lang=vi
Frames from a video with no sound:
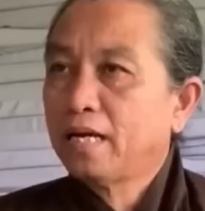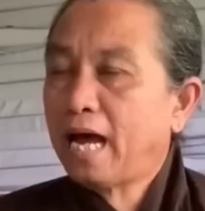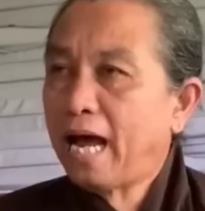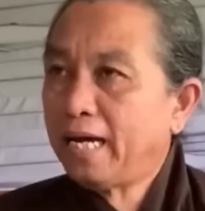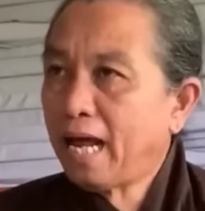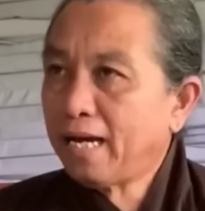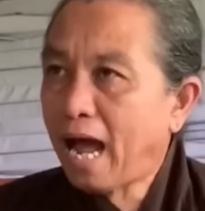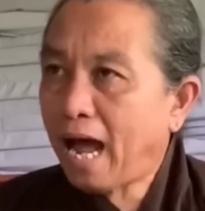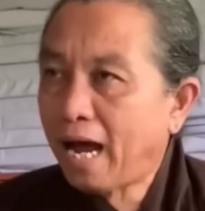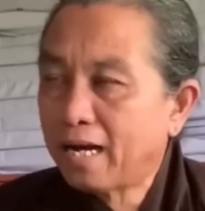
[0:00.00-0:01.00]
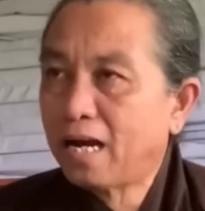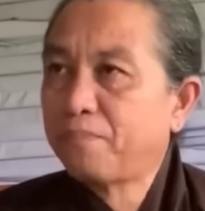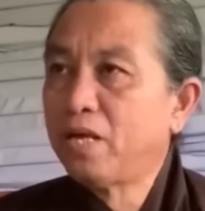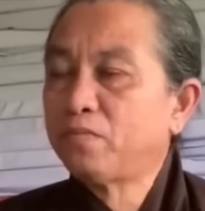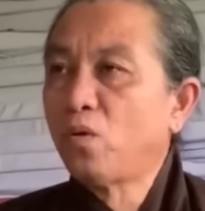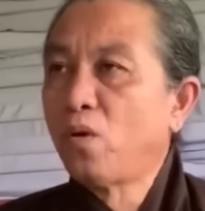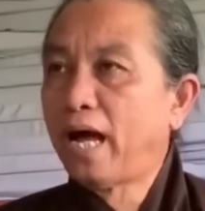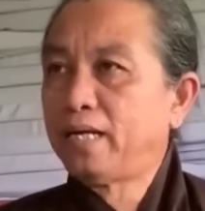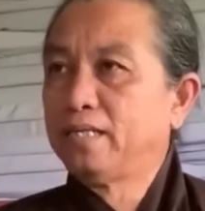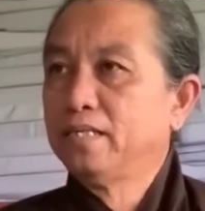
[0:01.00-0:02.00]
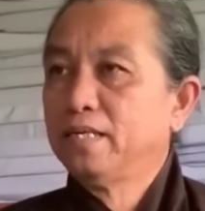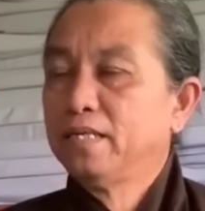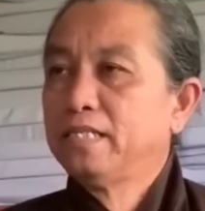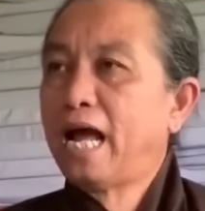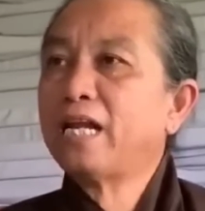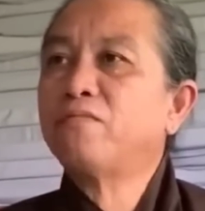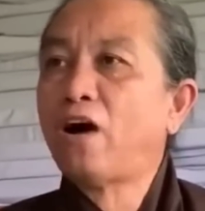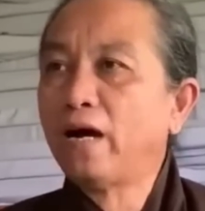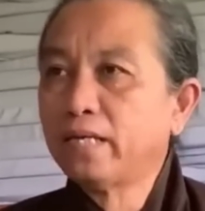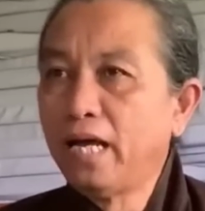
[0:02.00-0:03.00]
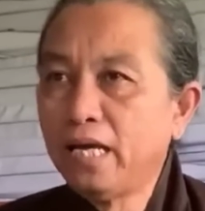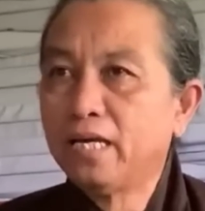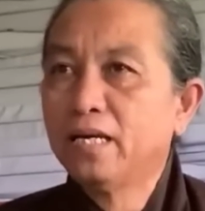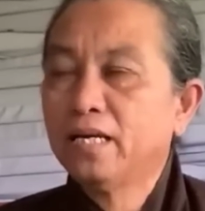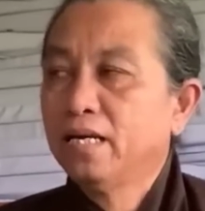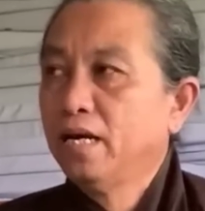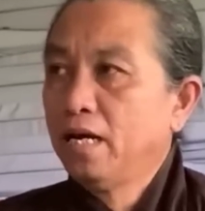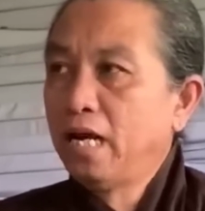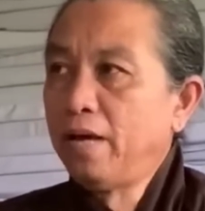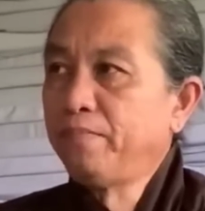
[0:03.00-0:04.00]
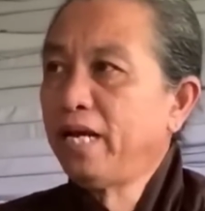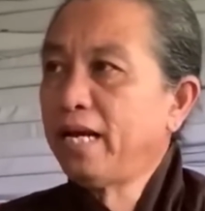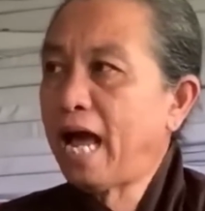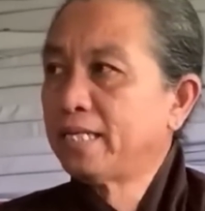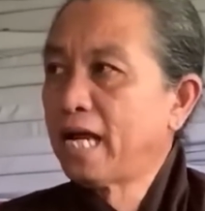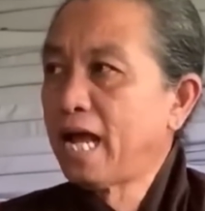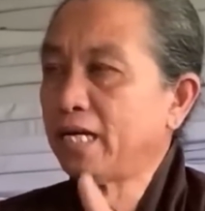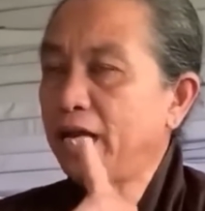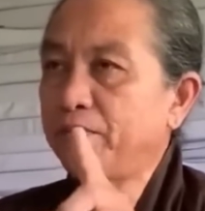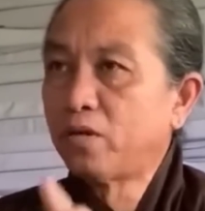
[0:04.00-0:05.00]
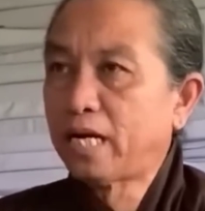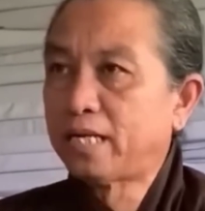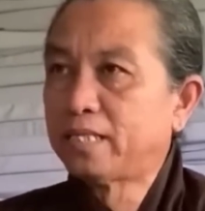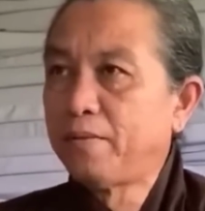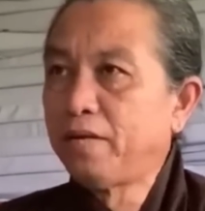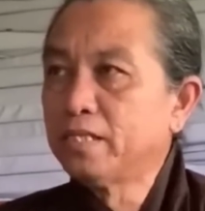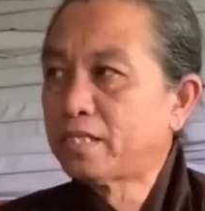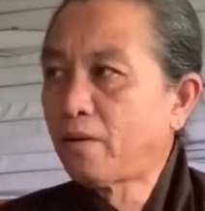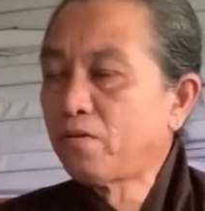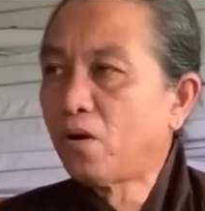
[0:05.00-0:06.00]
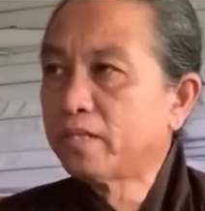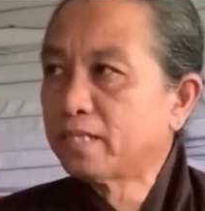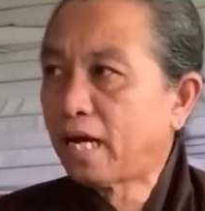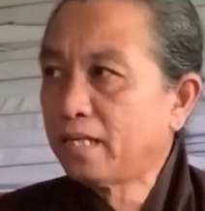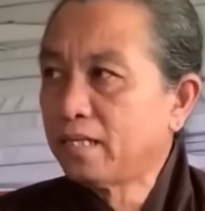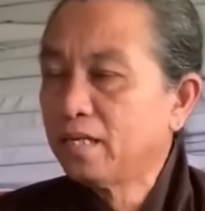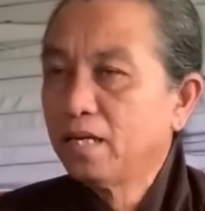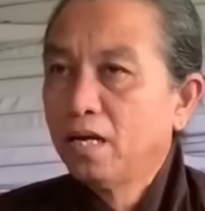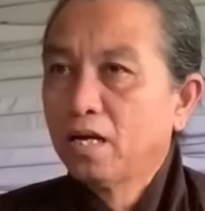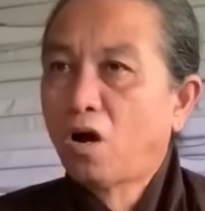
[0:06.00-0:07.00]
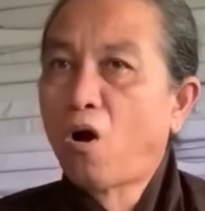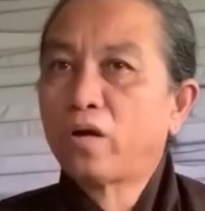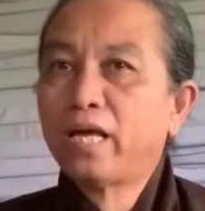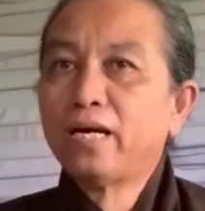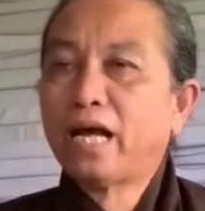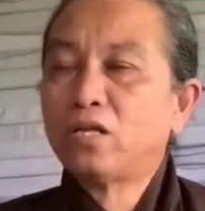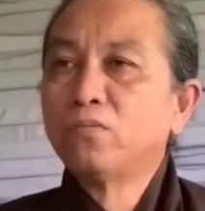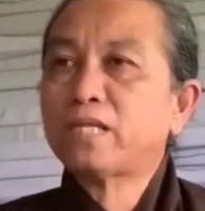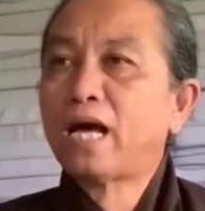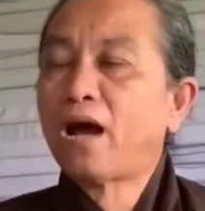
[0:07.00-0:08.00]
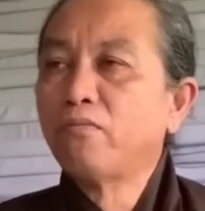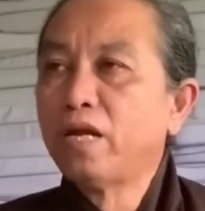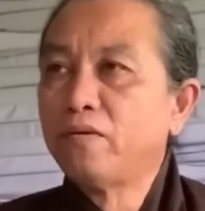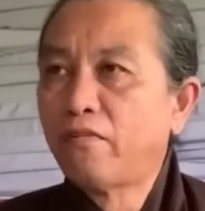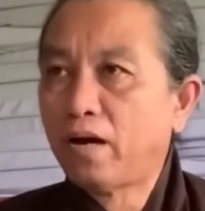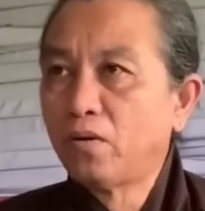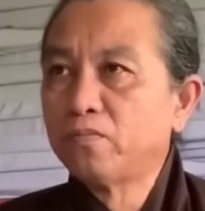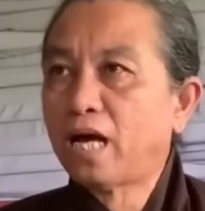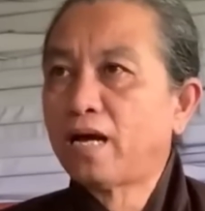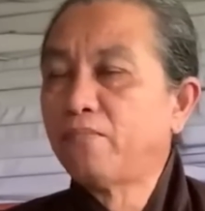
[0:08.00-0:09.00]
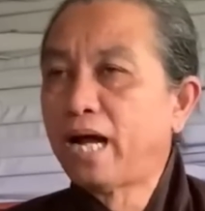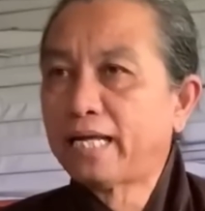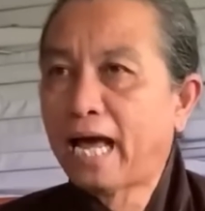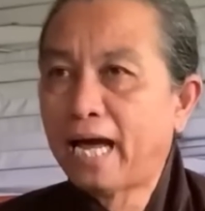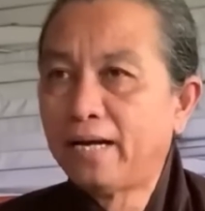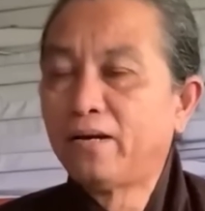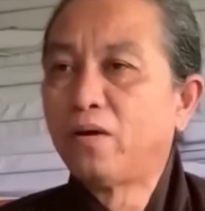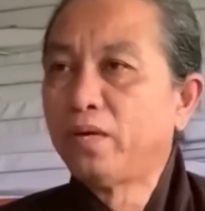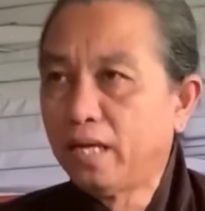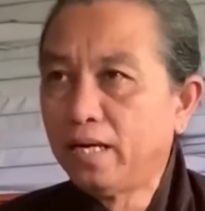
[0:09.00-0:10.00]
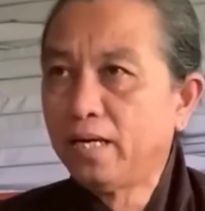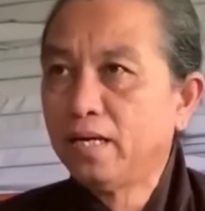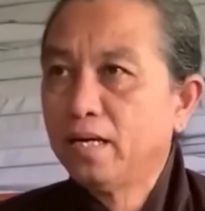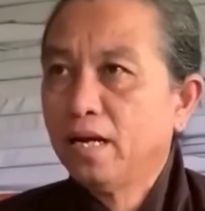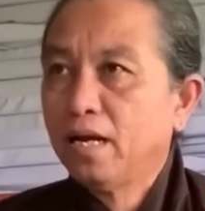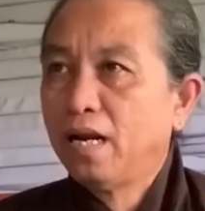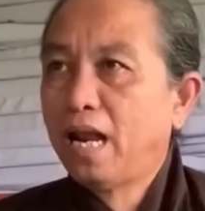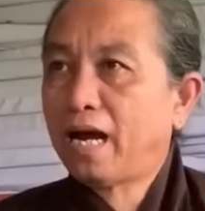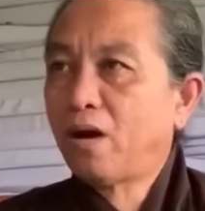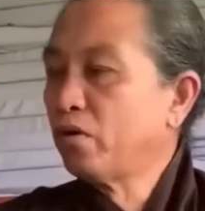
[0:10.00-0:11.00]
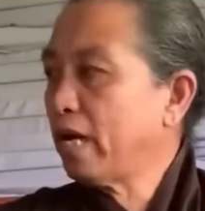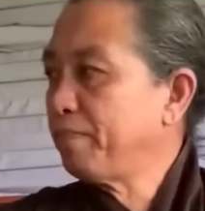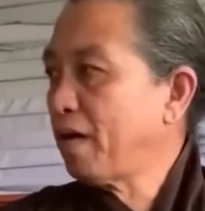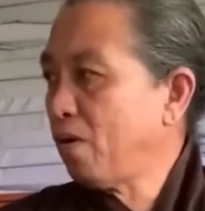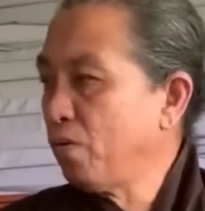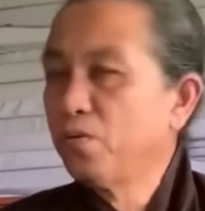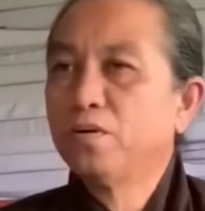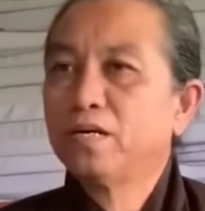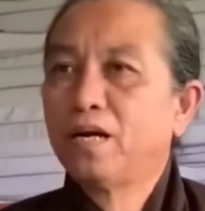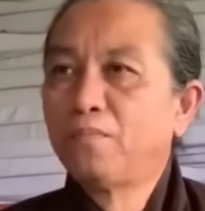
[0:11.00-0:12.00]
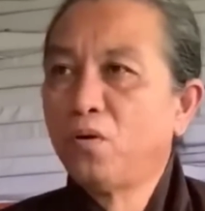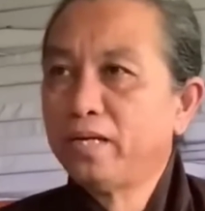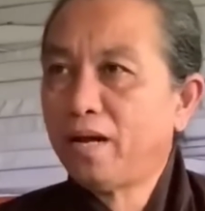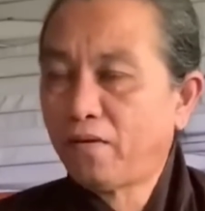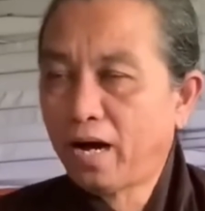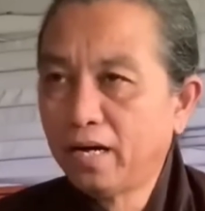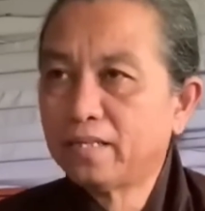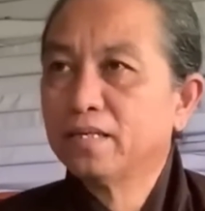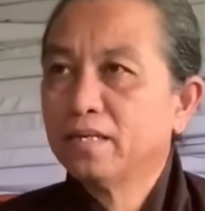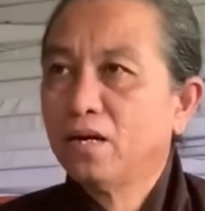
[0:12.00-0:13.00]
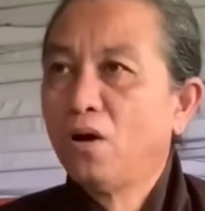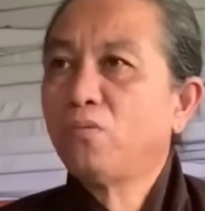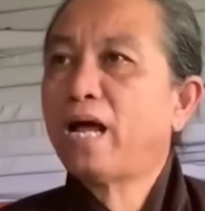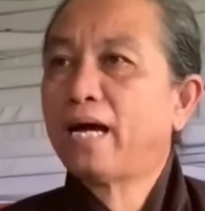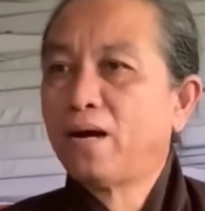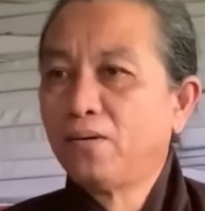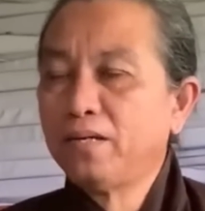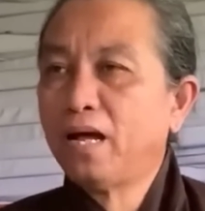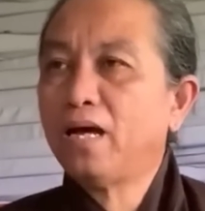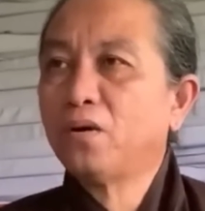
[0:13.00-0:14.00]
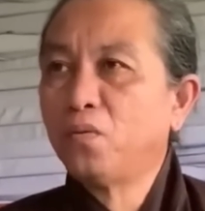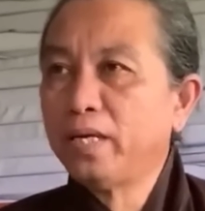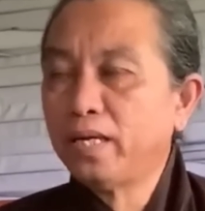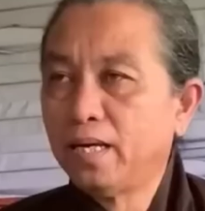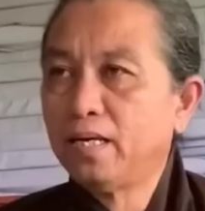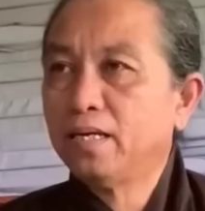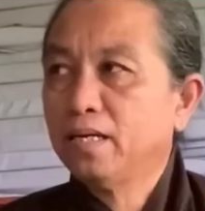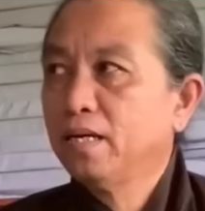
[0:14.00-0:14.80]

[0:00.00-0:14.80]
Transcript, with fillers: ngày nay đà gặp dịp tu hành ráng niệm phật đi niệm di đà ráng niệm cho rành thì mới được sống coi tiên thánh còn chiến này chúng ta không niệm phật chúng ta không ăn chay đó nghe quý vị là không có kịp đâu nam mô di đà phật út đàn nói để cho quý vị